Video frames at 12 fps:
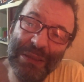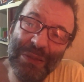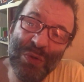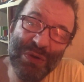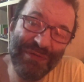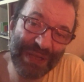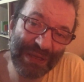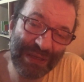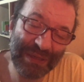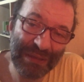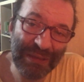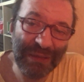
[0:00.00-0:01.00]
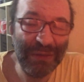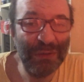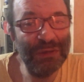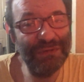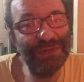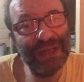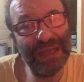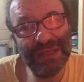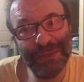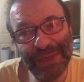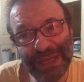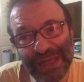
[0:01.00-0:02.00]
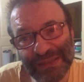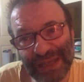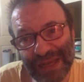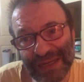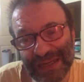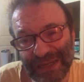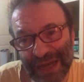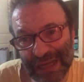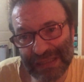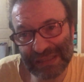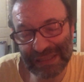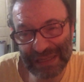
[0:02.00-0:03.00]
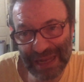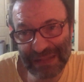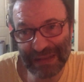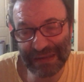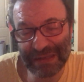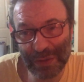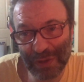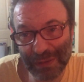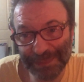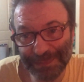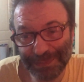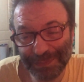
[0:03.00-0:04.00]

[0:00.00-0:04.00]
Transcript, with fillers: ulvi, ulvi edebi eserlerin karşısına ne dikiliyor?